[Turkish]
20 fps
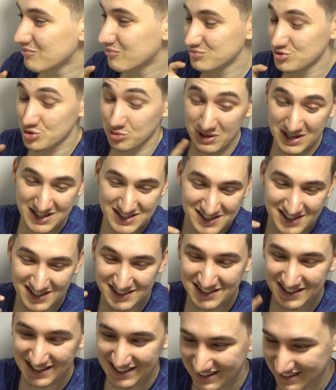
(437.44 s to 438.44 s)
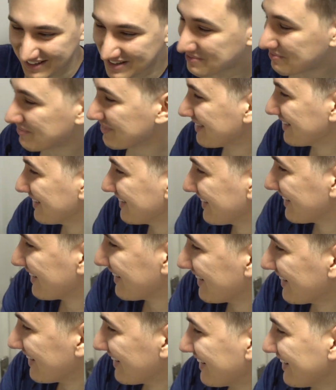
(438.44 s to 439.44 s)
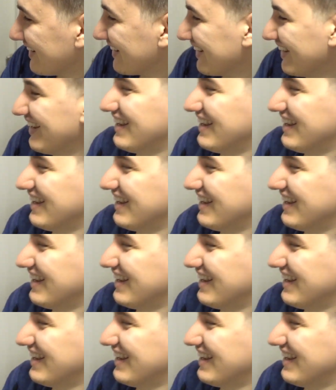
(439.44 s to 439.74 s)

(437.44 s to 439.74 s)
Cuma saati. Lan ben de gelirim aç kapıyı.